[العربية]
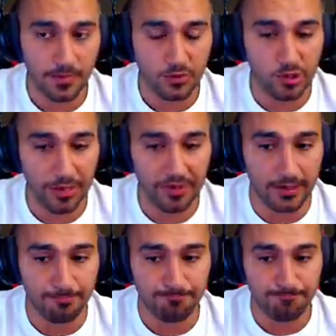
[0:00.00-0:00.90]
شو يعمل
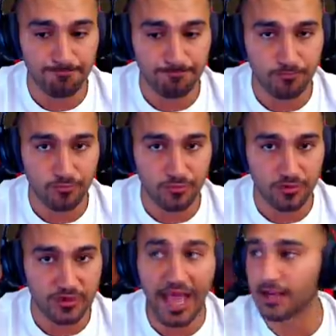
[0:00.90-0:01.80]
لنا
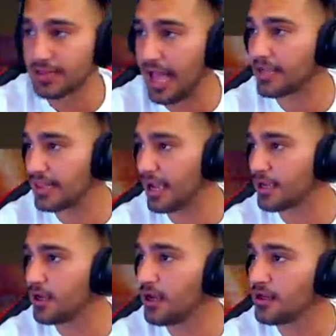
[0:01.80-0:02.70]
تاك تاك
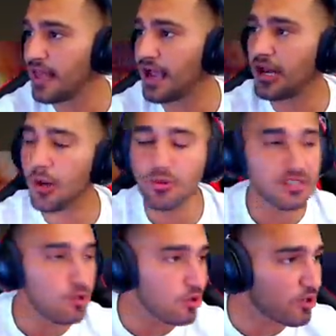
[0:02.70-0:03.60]
تاك تاج اللي
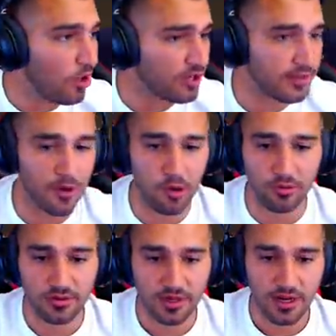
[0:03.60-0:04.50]
وصل له الكود برو
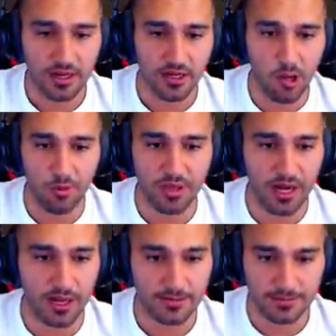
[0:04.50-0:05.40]
جو
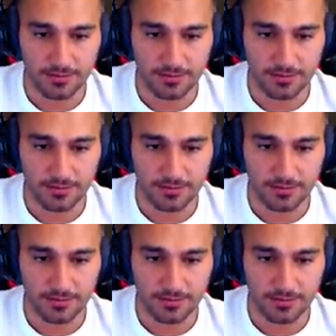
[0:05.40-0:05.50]
يلا